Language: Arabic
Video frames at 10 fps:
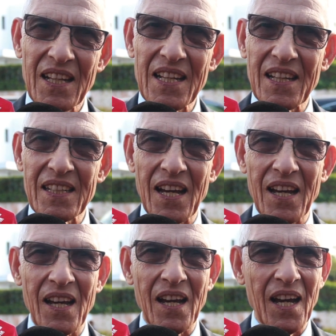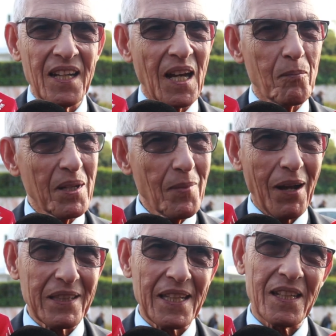لان انا عمري ما
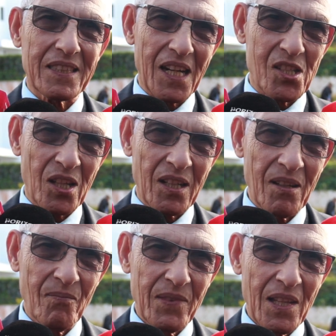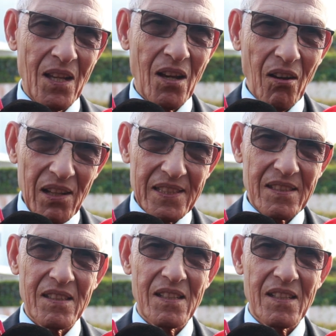قلت انا تراجعنا قلت